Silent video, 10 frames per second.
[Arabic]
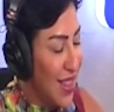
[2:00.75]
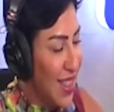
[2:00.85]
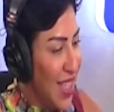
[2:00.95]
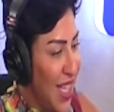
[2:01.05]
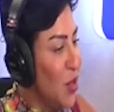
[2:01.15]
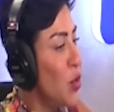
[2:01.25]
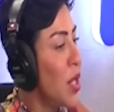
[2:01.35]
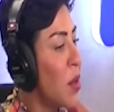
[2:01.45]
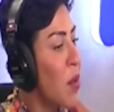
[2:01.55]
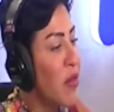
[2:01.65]
حدودك
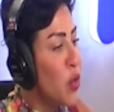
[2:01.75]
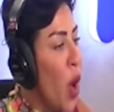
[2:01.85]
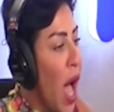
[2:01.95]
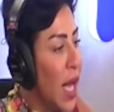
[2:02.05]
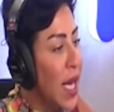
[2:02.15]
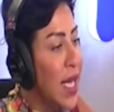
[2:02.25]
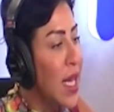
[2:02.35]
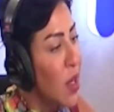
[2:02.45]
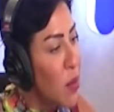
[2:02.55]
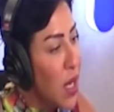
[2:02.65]
مفتوحة على كل
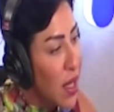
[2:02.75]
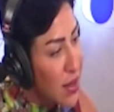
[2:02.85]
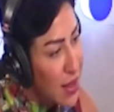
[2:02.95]
المناطق